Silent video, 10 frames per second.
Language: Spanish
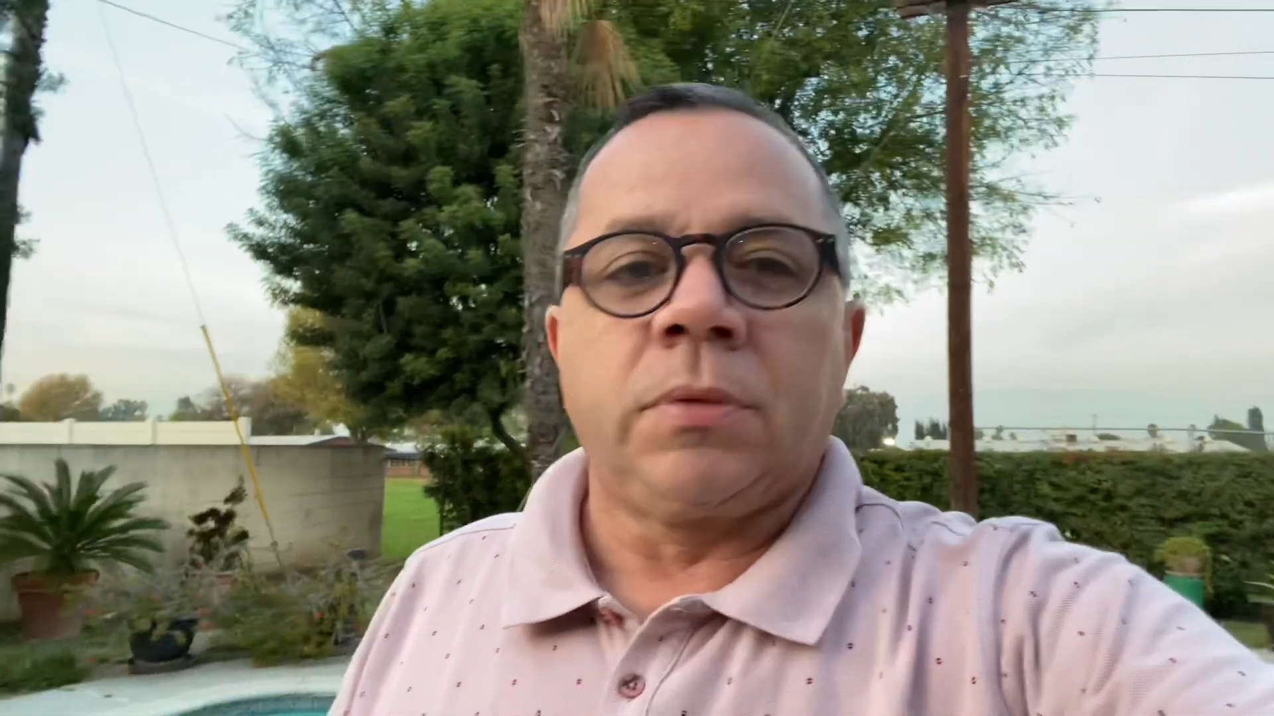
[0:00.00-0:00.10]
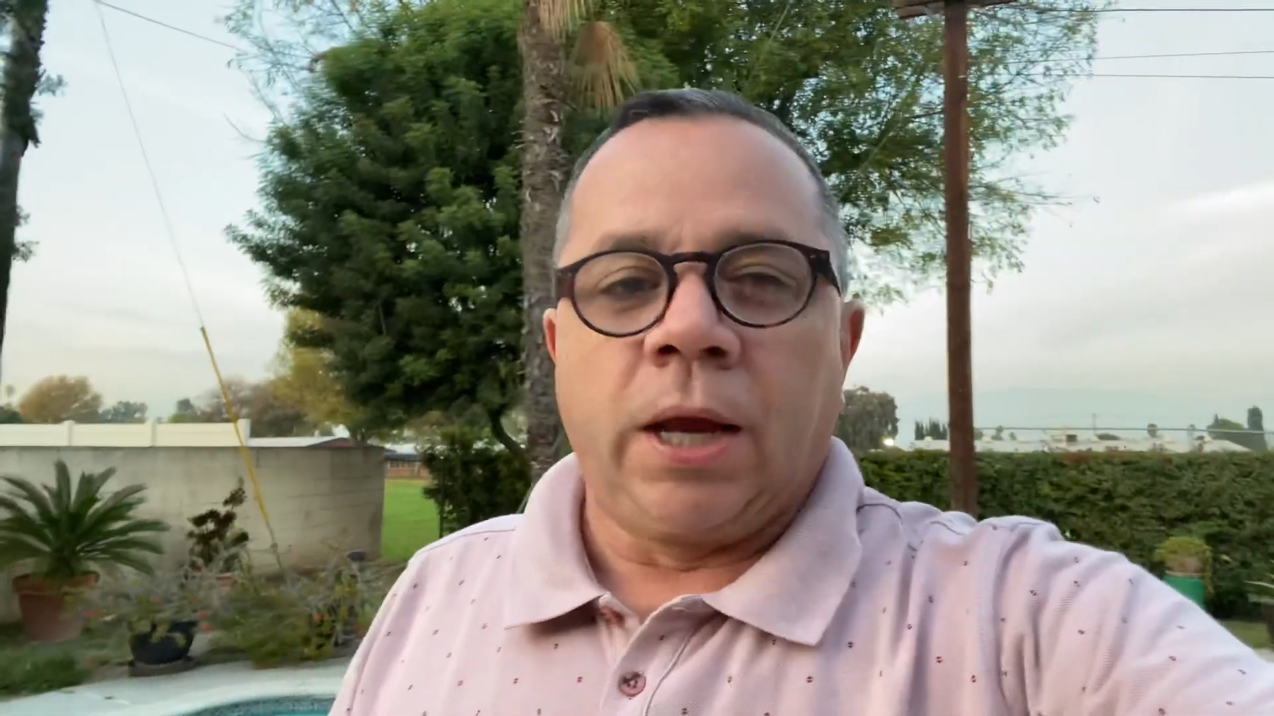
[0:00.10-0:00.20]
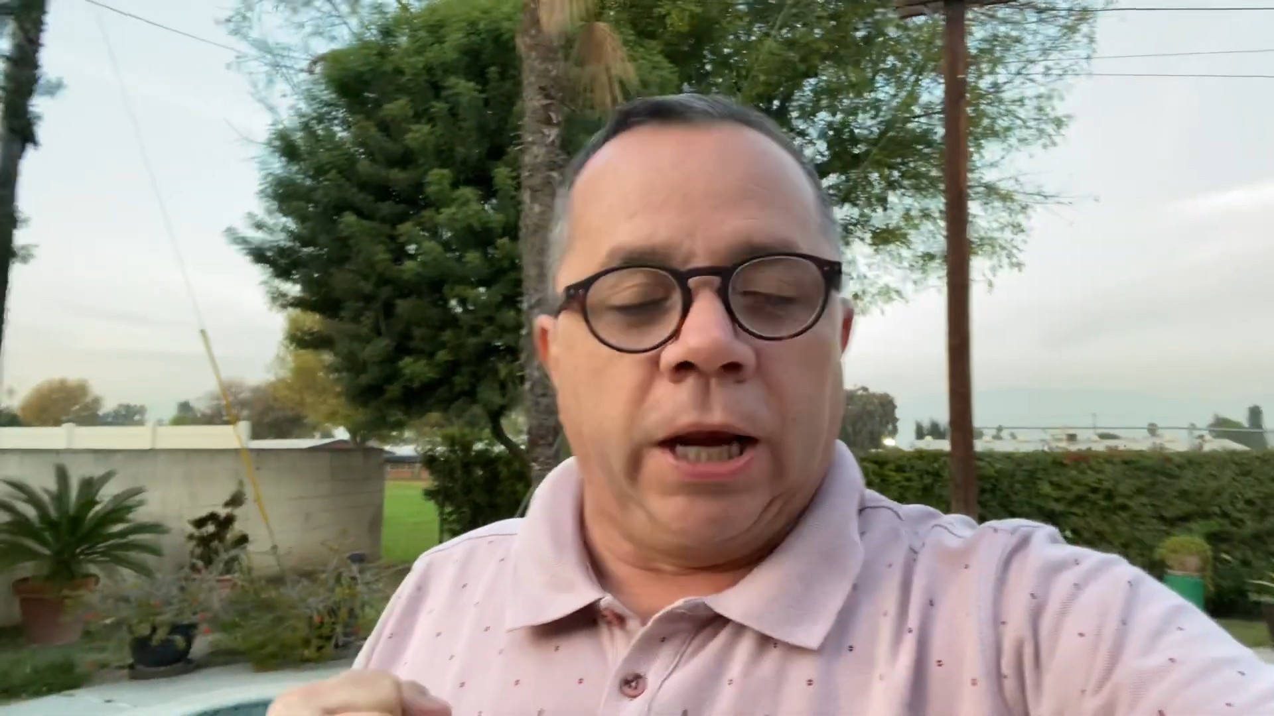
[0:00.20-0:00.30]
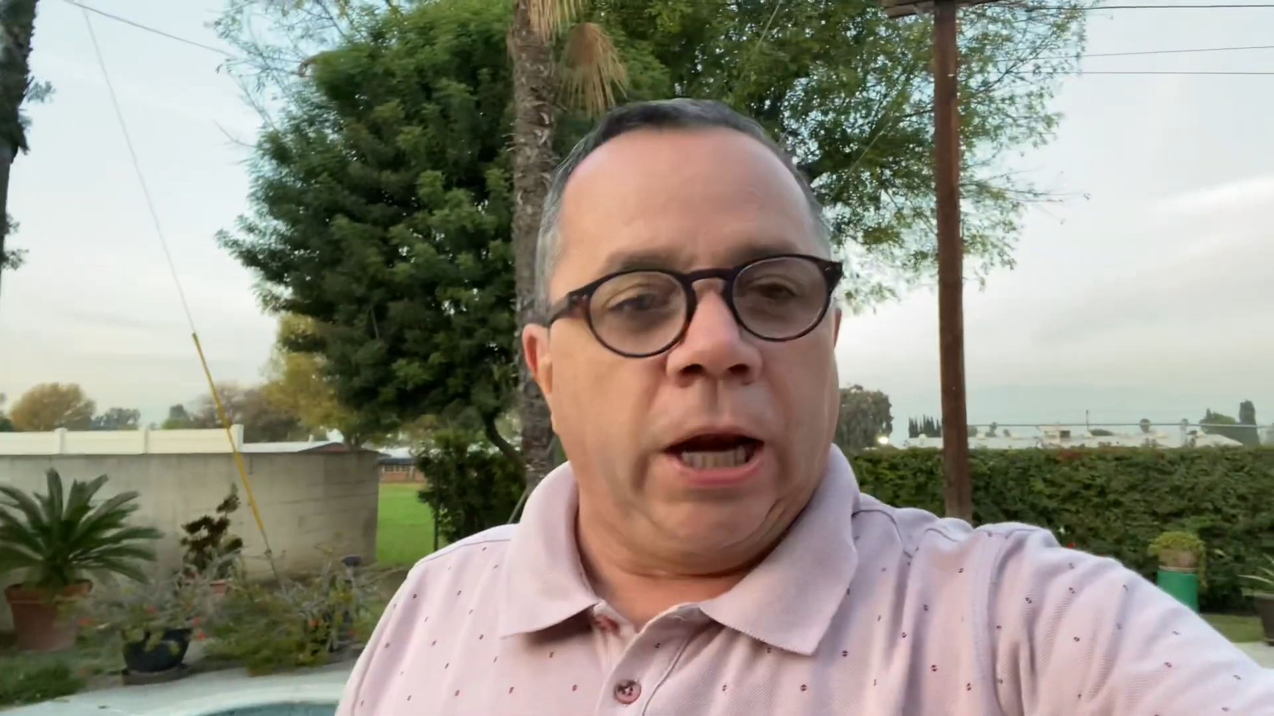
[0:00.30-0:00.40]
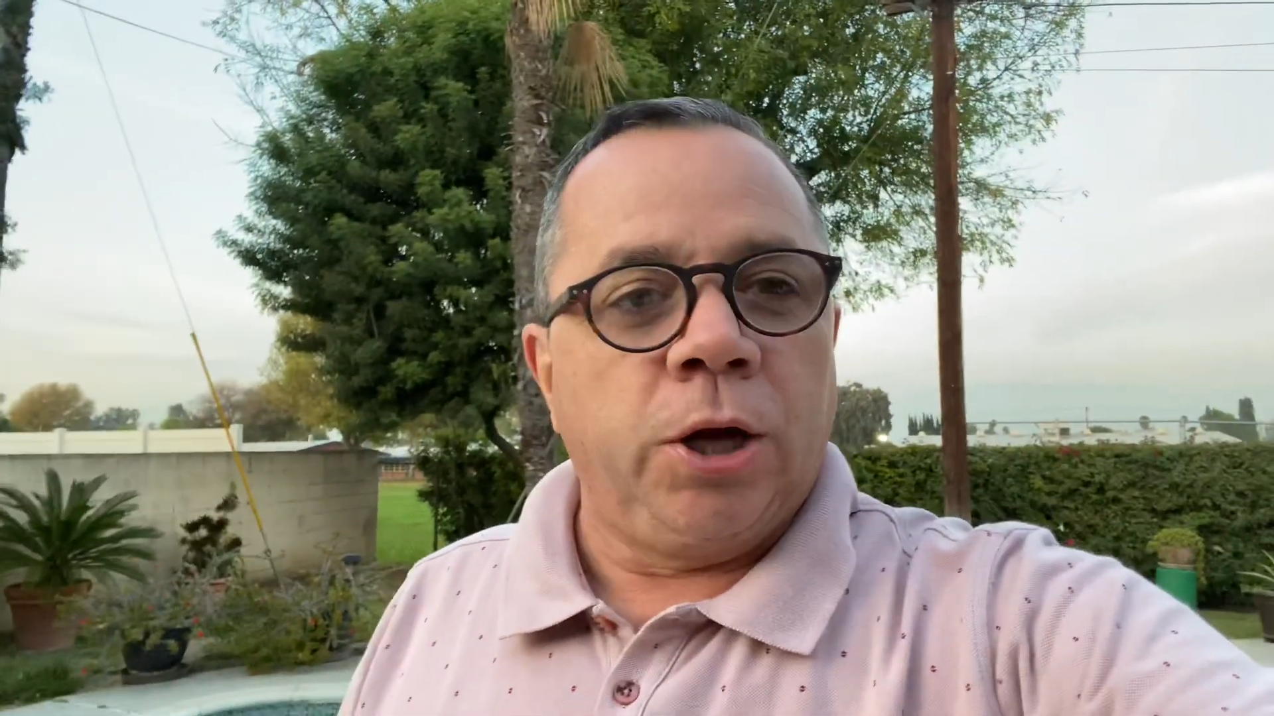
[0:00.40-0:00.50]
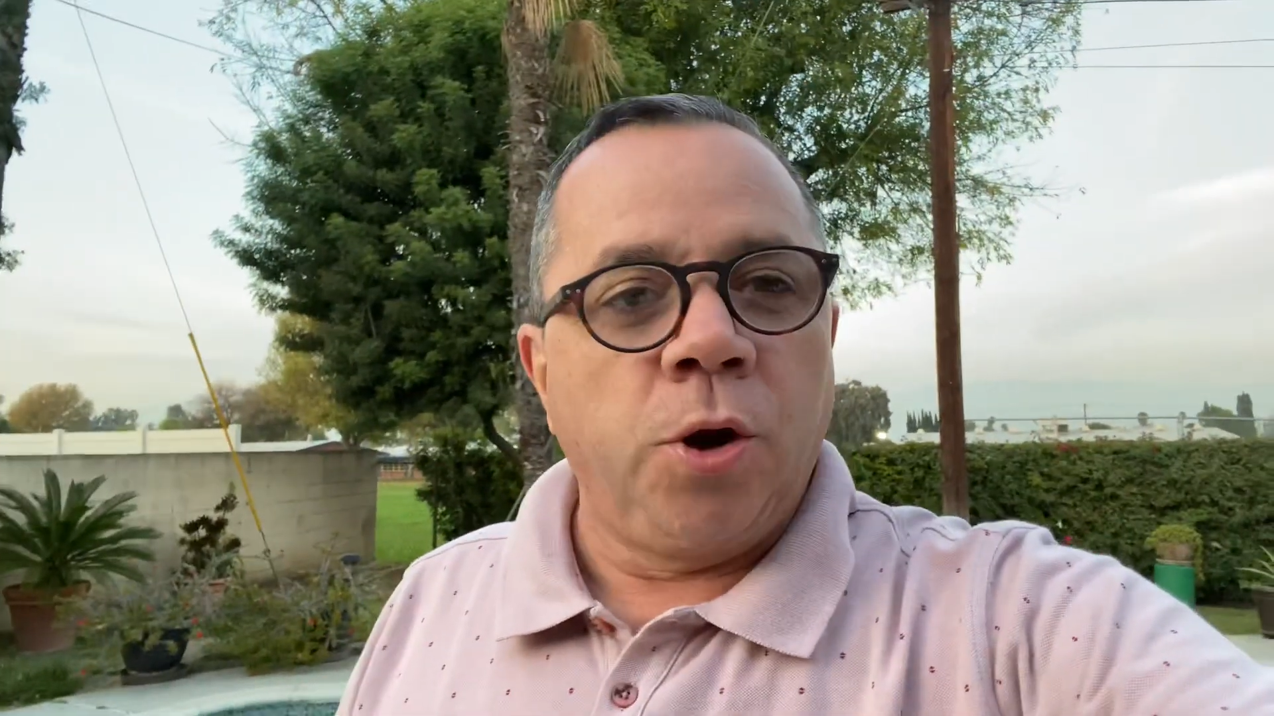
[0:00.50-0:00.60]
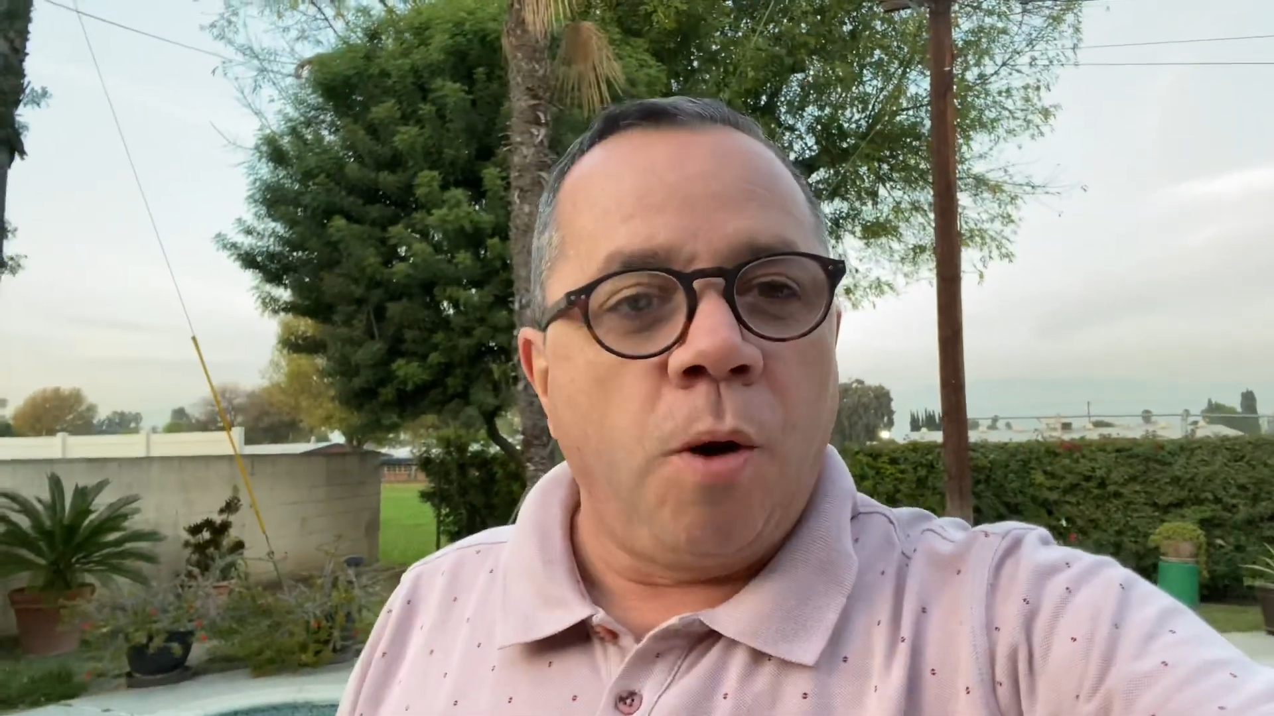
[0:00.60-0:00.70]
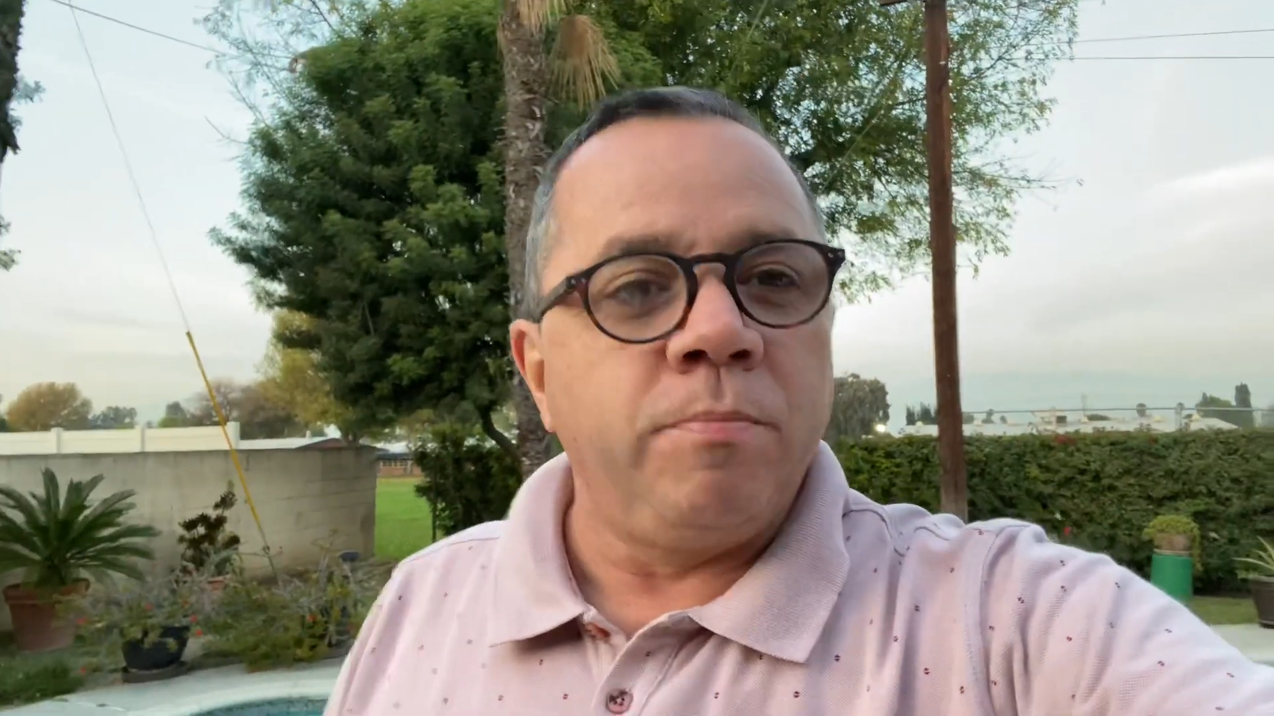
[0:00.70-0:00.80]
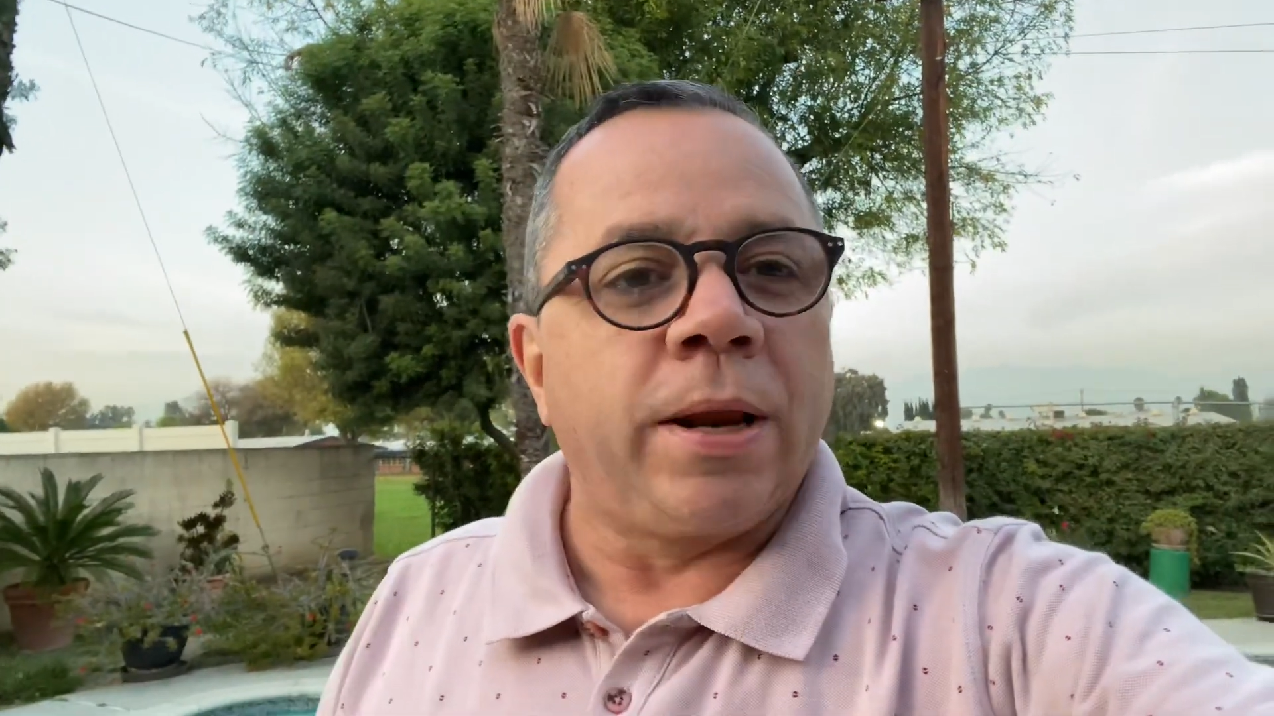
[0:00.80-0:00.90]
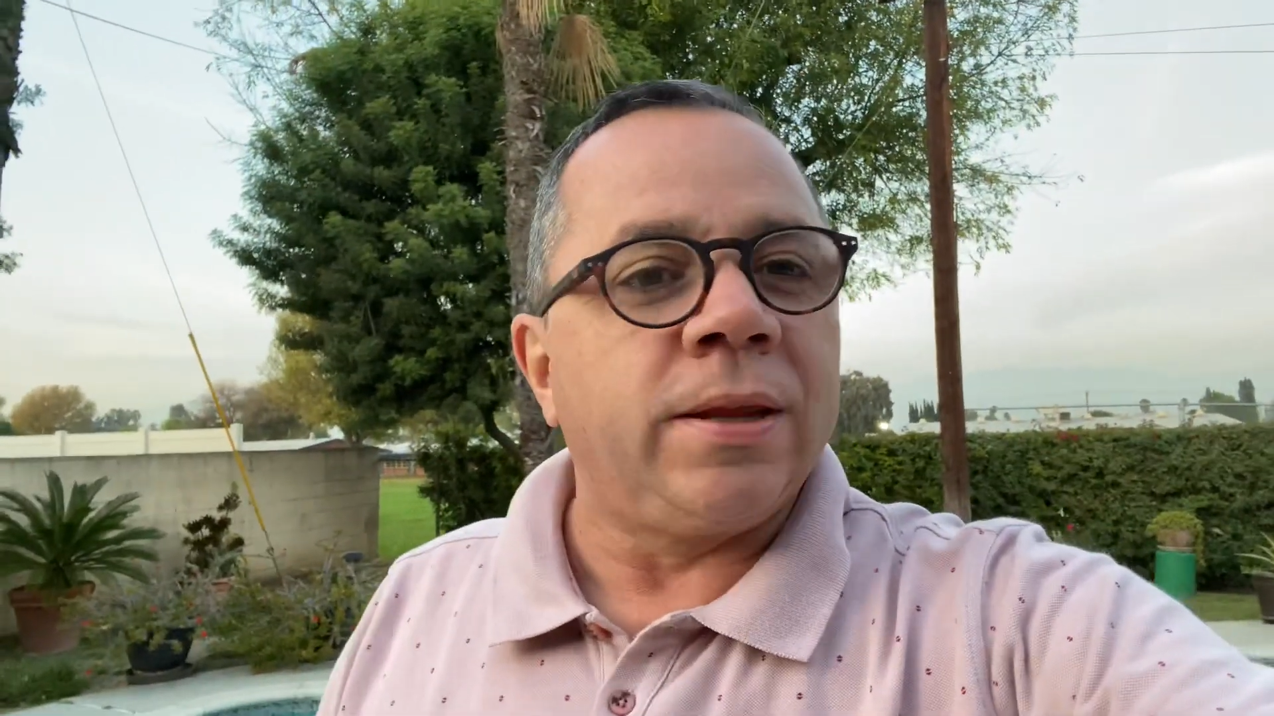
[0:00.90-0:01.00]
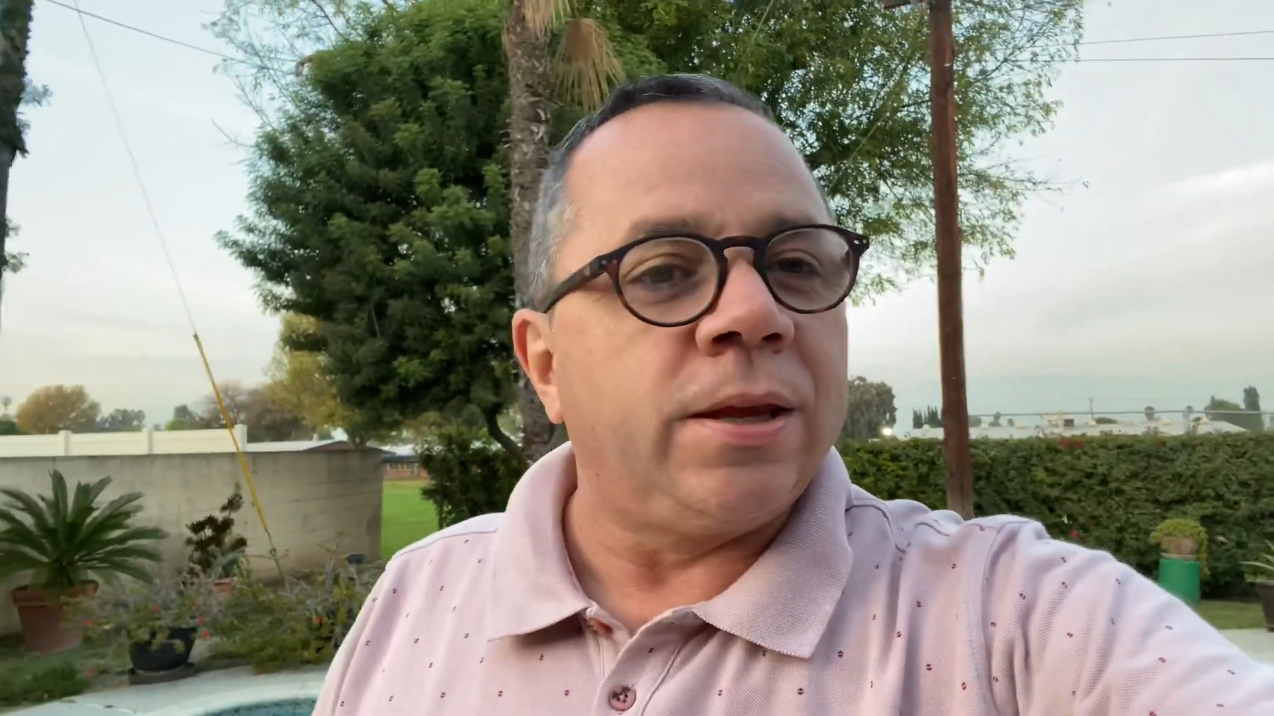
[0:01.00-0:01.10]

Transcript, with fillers: en el nombre